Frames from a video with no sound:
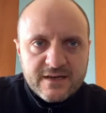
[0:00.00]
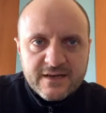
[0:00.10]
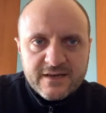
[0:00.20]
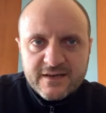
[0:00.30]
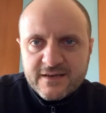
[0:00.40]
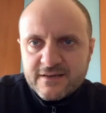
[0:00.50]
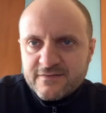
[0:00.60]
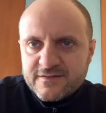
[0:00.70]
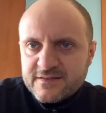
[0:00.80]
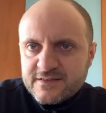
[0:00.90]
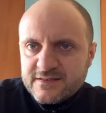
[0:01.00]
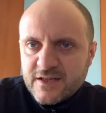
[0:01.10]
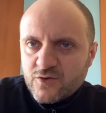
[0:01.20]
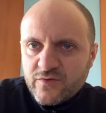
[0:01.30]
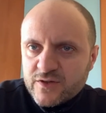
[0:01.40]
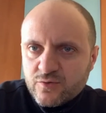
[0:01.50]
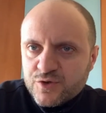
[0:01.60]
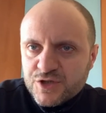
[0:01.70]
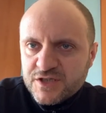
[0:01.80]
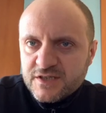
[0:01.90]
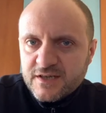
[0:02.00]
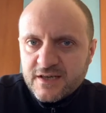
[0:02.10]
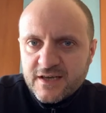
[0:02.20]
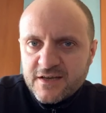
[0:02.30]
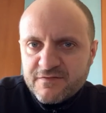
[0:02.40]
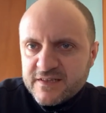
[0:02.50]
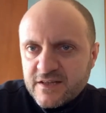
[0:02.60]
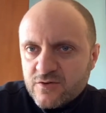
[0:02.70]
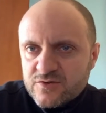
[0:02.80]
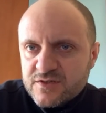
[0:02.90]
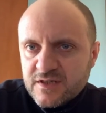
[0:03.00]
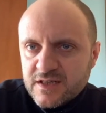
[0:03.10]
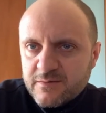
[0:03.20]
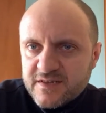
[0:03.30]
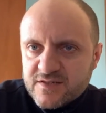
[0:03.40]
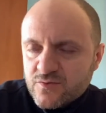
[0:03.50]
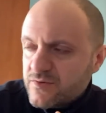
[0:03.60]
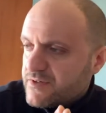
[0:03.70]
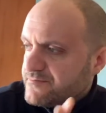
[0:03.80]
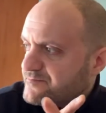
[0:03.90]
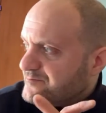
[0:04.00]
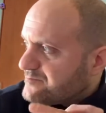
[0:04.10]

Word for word: eh, è stato fatto uscire e ha infettato così tante persone.